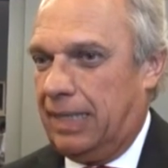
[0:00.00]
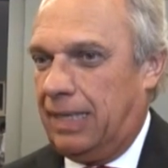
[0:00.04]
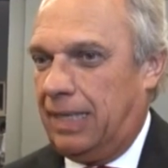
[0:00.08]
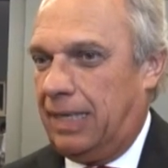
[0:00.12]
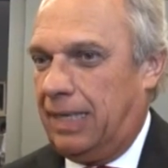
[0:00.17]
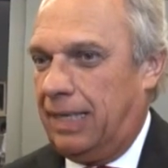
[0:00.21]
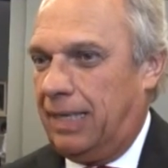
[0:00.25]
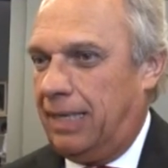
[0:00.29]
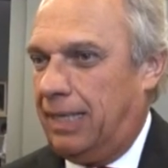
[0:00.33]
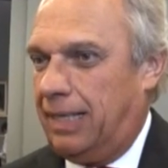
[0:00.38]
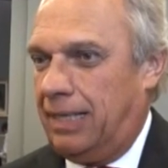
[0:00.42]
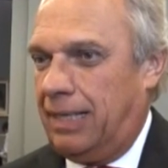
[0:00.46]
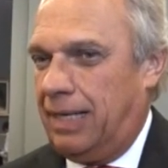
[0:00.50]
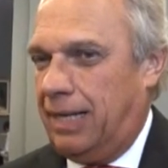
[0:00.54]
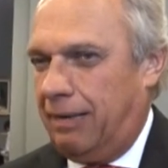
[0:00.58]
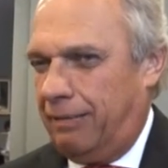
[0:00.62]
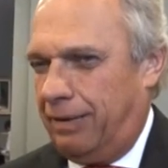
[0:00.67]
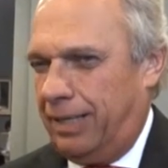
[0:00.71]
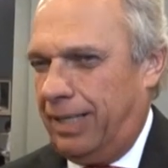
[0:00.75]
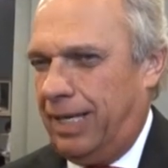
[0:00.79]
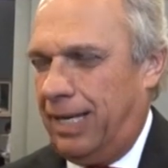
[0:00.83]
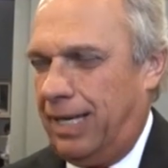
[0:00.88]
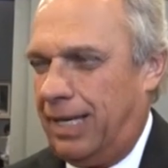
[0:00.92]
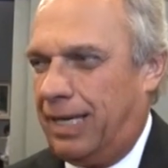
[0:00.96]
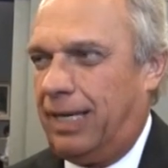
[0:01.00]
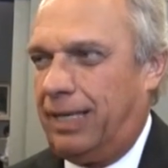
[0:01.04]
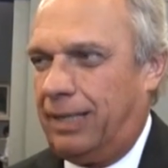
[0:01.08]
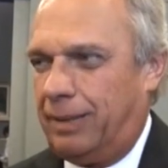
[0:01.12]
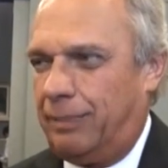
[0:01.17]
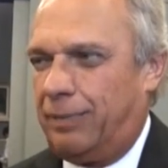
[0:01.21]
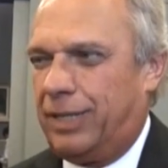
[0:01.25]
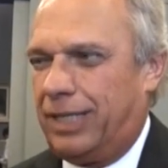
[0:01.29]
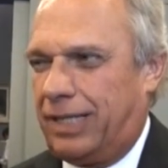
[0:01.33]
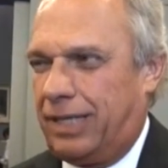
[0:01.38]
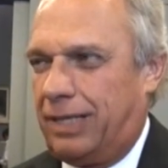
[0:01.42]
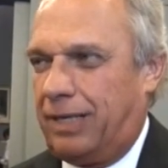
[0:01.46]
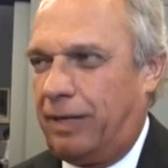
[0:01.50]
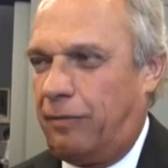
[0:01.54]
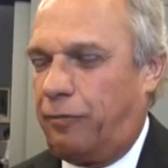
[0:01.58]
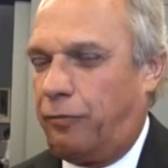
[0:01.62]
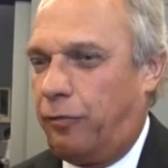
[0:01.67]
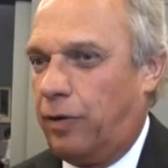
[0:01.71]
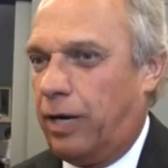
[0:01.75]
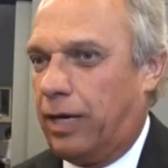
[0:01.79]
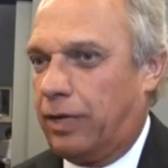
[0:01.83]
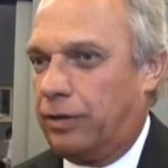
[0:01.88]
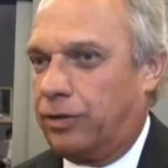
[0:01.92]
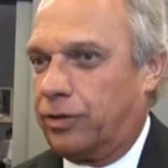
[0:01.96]
y la verdad hay que meterle
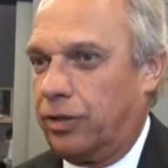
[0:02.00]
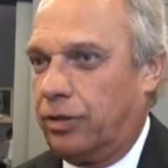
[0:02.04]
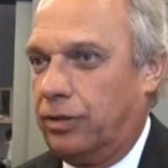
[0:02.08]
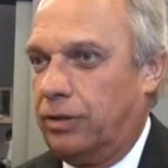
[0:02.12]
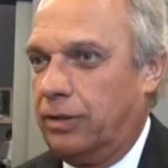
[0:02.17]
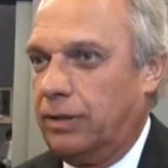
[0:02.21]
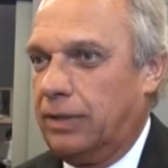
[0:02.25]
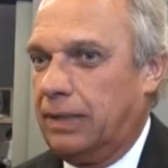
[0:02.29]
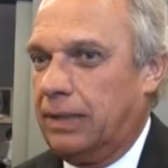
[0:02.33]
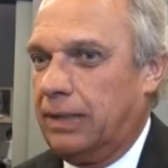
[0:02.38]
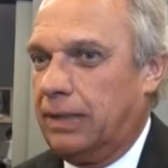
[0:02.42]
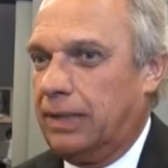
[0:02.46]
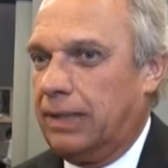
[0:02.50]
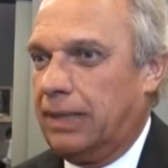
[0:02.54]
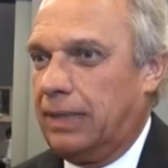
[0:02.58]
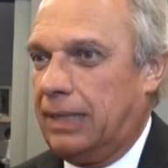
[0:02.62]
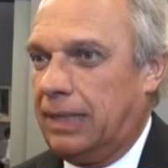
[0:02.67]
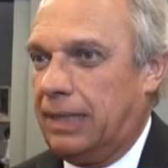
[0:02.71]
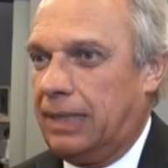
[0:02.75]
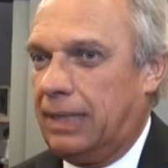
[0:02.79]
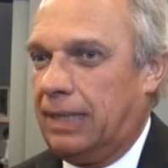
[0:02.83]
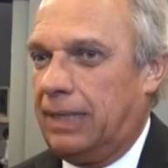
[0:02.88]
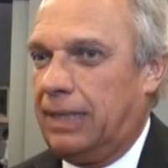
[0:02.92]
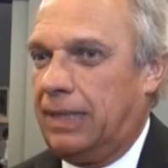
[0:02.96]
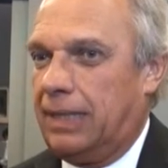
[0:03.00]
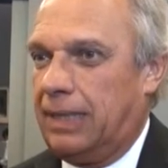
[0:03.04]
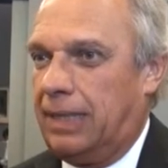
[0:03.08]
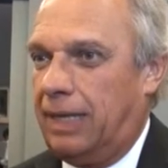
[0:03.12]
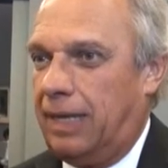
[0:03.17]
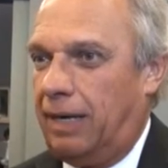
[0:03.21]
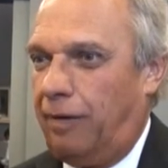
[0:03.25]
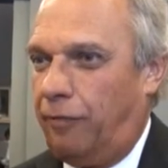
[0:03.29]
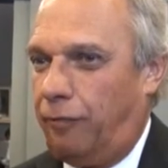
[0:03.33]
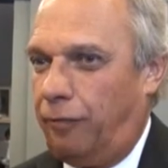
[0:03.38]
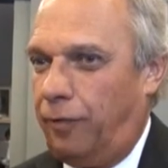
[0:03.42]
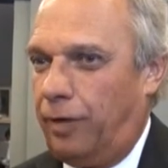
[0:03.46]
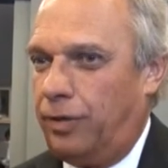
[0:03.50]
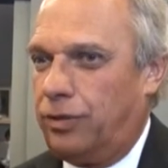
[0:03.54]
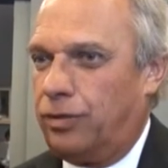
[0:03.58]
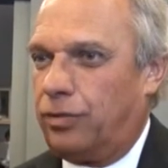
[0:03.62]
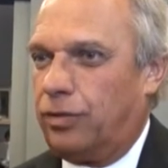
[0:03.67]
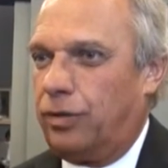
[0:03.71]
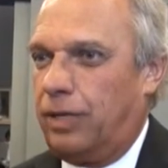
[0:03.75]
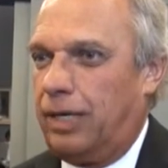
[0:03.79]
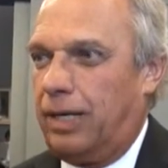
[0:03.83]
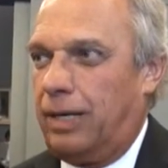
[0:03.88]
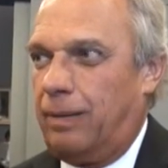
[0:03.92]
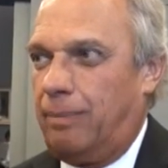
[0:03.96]
esfuerzo y el
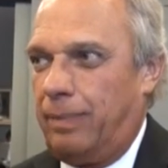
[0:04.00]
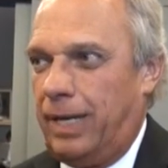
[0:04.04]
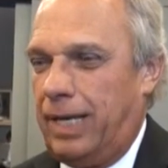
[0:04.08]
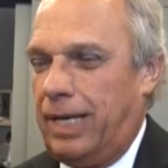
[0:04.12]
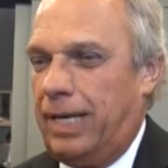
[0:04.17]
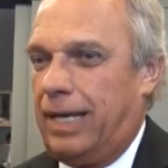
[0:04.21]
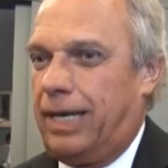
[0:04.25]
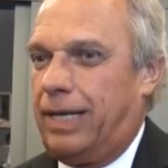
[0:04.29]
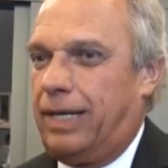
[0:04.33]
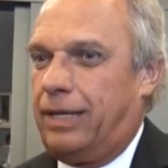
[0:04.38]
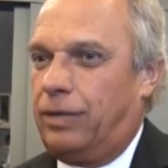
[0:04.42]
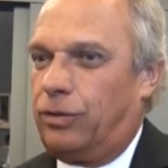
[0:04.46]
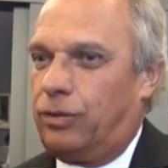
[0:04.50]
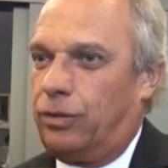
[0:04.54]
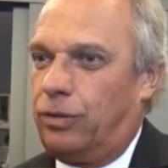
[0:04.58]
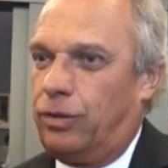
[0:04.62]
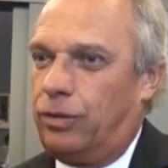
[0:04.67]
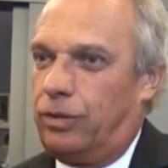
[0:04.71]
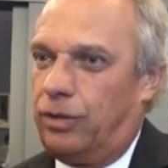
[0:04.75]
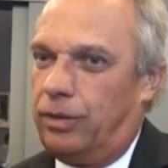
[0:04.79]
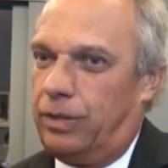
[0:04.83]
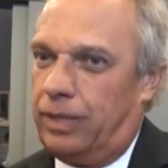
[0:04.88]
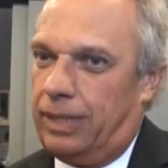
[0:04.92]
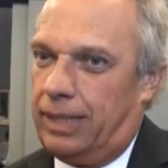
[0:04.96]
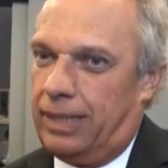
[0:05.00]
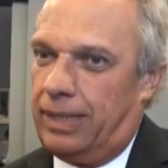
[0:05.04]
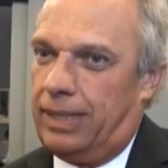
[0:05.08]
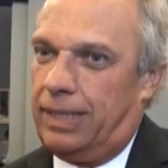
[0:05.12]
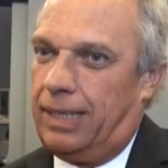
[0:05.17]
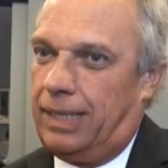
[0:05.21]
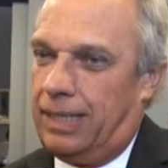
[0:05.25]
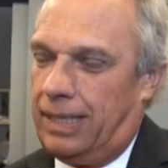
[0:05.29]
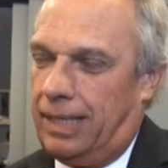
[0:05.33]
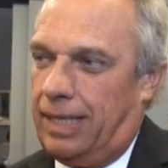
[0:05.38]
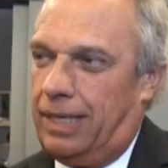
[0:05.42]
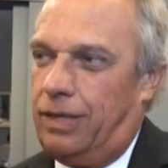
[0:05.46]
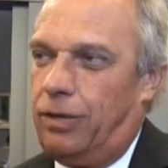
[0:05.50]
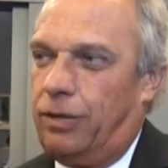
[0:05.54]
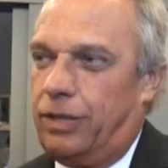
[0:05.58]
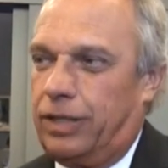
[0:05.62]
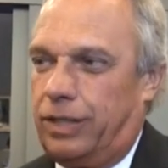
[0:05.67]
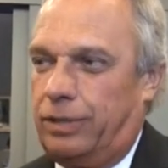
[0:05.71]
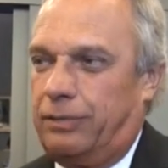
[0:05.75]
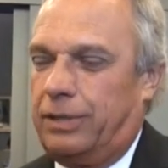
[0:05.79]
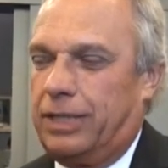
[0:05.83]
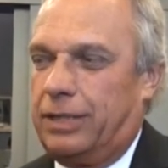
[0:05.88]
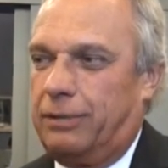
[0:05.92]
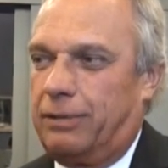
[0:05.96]
esfuerzo es el mérito, es, lo
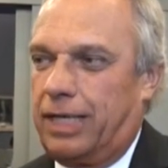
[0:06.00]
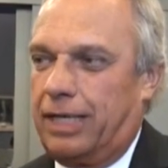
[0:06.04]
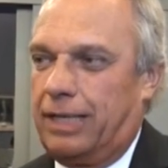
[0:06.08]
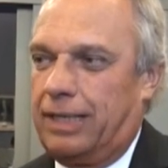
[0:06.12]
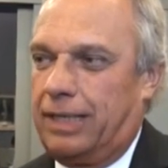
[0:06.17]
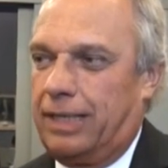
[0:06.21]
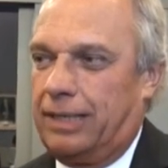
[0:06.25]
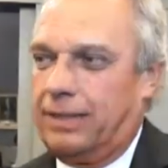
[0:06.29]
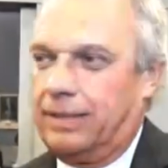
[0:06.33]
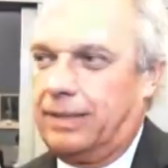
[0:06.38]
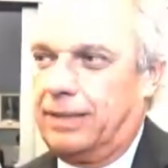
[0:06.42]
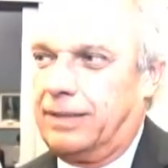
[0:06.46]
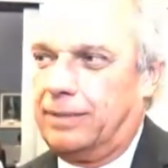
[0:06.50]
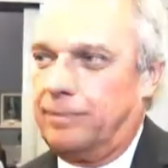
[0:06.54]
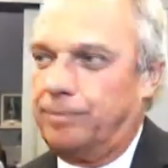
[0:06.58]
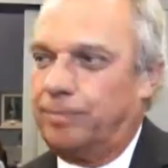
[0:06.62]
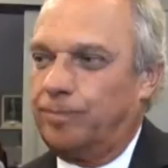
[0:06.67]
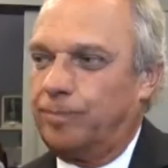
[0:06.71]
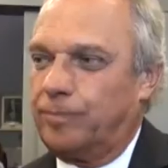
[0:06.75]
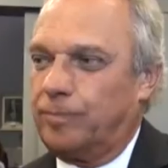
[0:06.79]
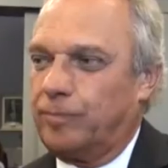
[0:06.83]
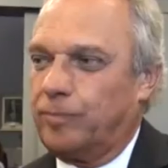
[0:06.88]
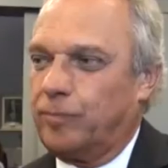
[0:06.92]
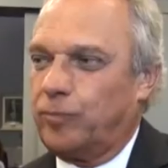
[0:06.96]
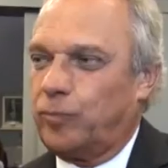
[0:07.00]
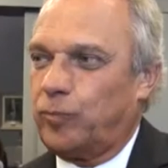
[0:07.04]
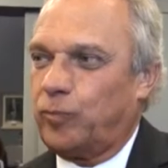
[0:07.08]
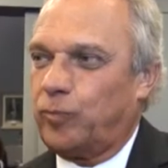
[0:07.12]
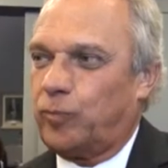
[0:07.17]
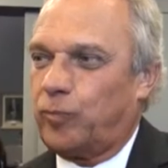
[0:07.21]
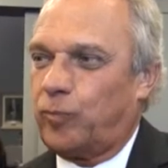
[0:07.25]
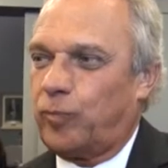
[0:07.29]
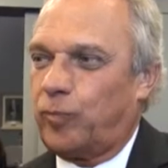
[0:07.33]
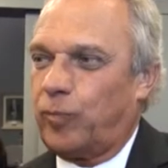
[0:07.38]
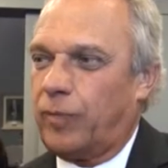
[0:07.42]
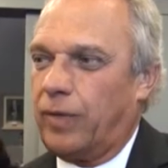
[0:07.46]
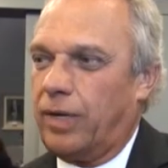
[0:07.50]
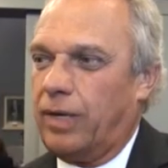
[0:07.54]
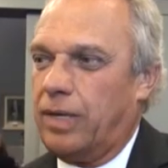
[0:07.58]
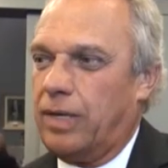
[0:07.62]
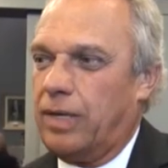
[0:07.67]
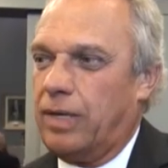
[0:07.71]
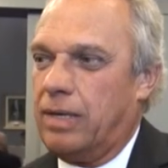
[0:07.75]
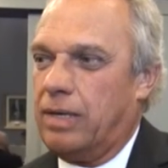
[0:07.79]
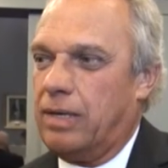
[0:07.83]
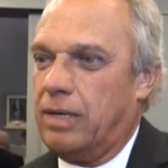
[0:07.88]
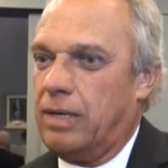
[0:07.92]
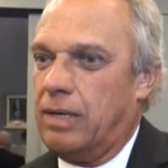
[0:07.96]
que te va a llevar adelante. ¿El miedo al fracaso está
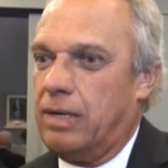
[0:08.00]
prohibido?